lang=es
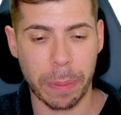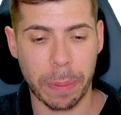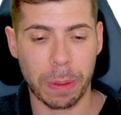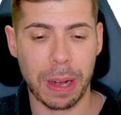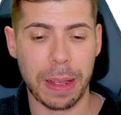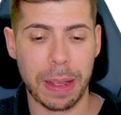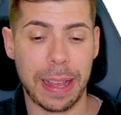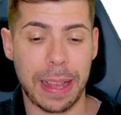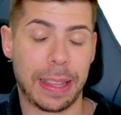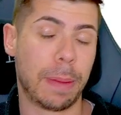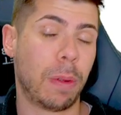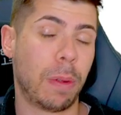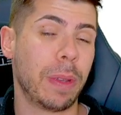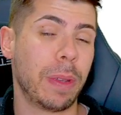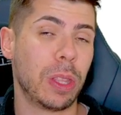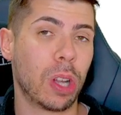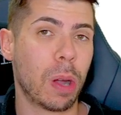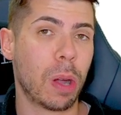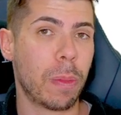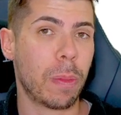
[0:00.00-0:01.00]
estamos viendo
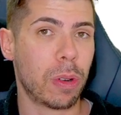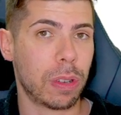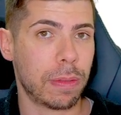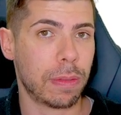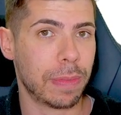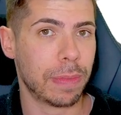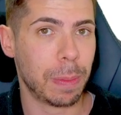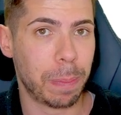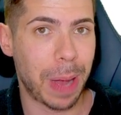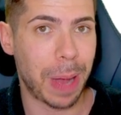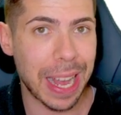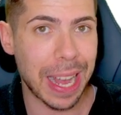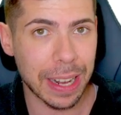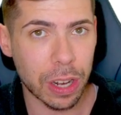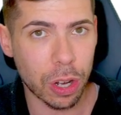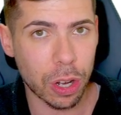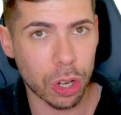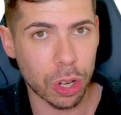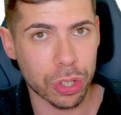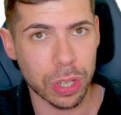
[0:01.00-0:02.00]
como
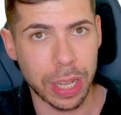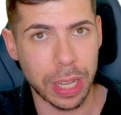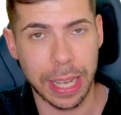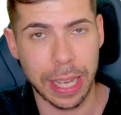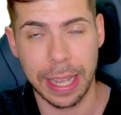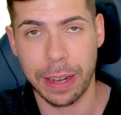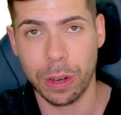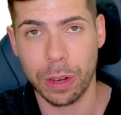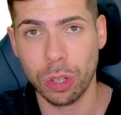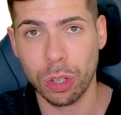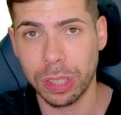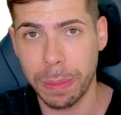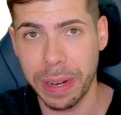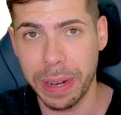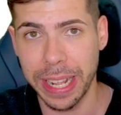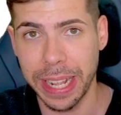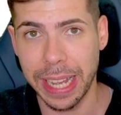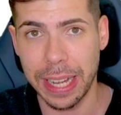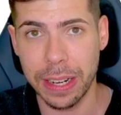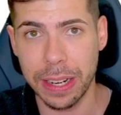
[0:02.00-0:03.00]
bancos eh,
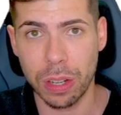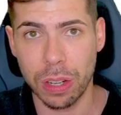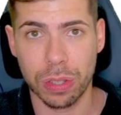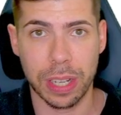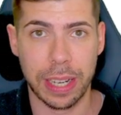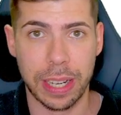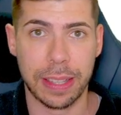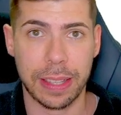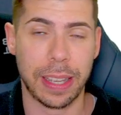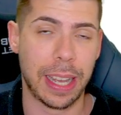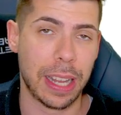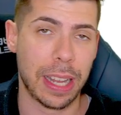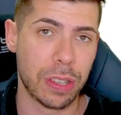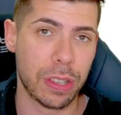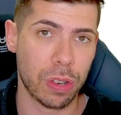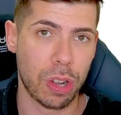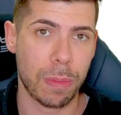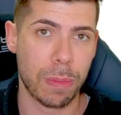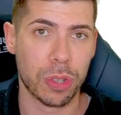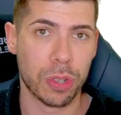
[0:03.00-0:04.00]
norteamericanos, en este caso
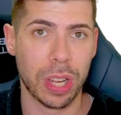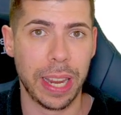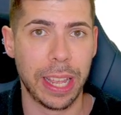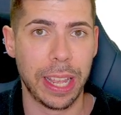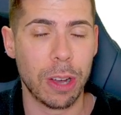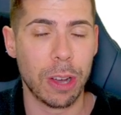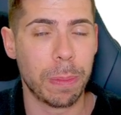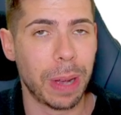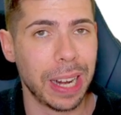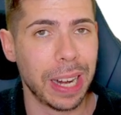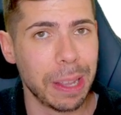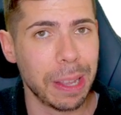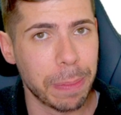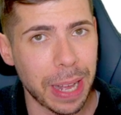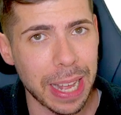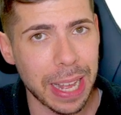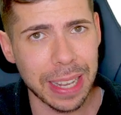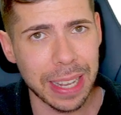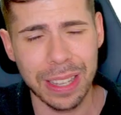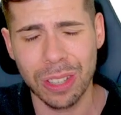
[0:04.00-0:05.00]
como Silicon Valley
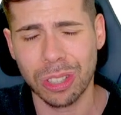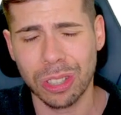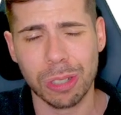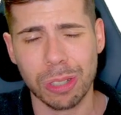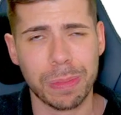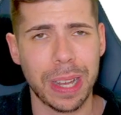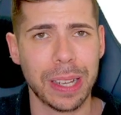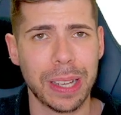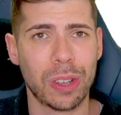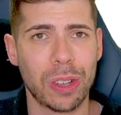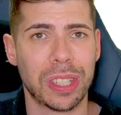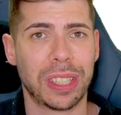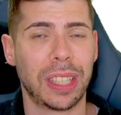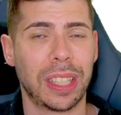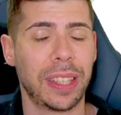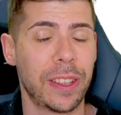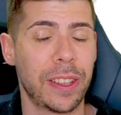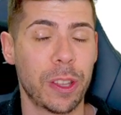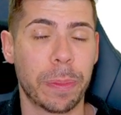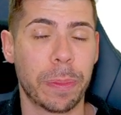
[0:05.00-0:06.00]
Bank y otros bancos están
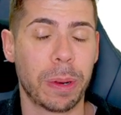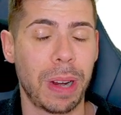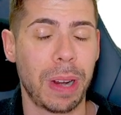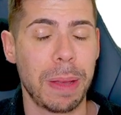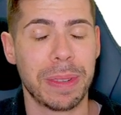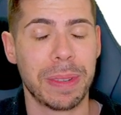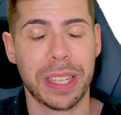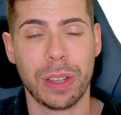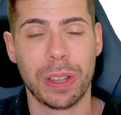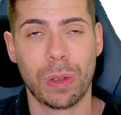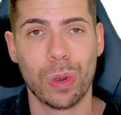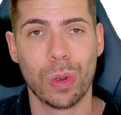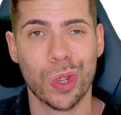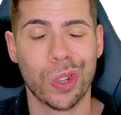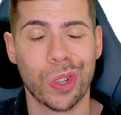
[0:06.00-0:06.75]
teniendo problemas, incluso,